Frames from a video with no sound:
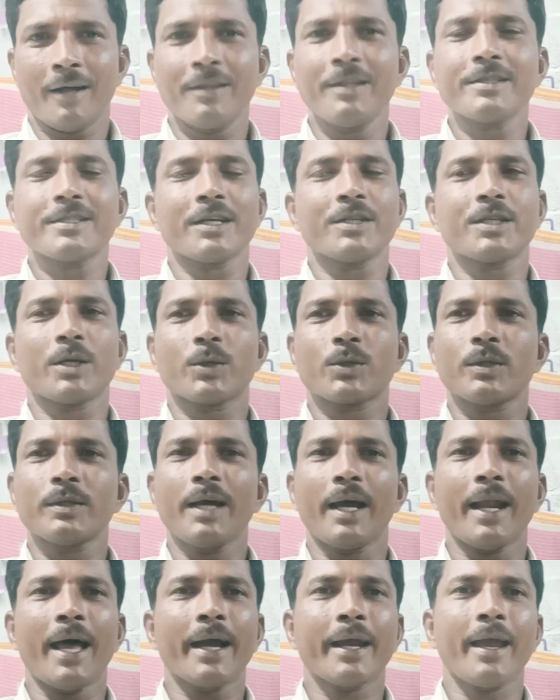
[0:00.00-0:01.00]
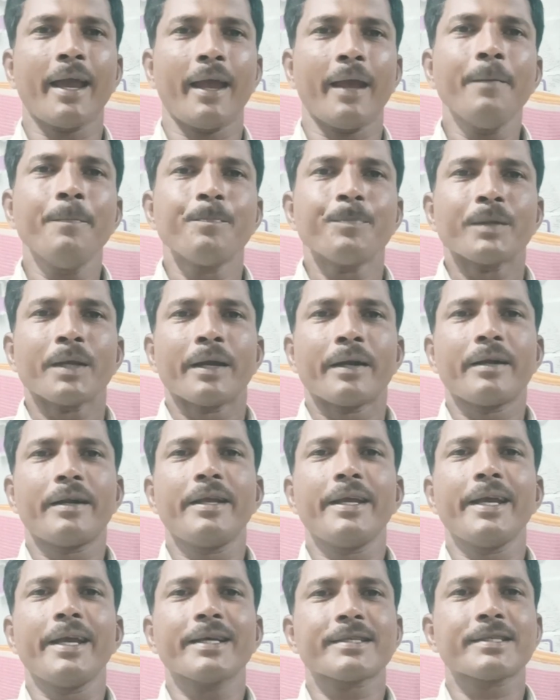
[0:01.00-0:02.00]
అందించడం జరుగుతుంది అలాగే
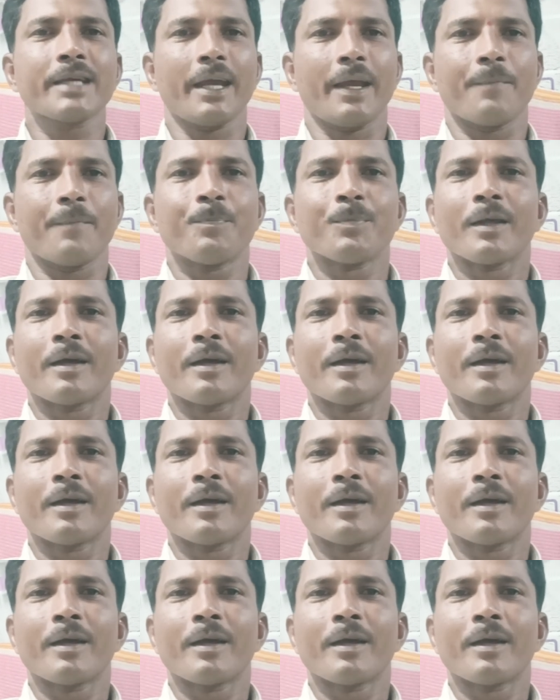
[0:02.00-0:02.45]
డిఎస్సి